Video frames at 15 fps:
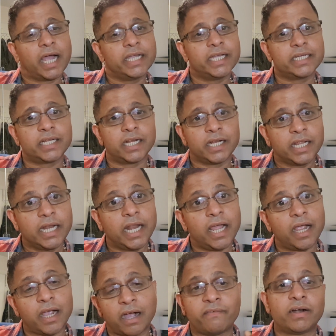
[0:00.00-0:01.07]
ஐயற்ற நிலை
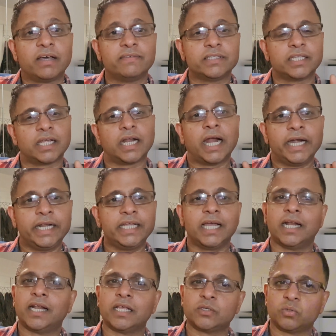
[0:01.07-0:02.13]
அவ்வளவு தான் அடி
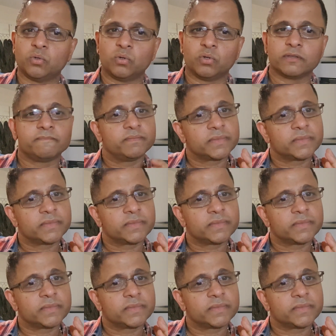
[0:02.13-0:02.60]
எல்லாம் சூடு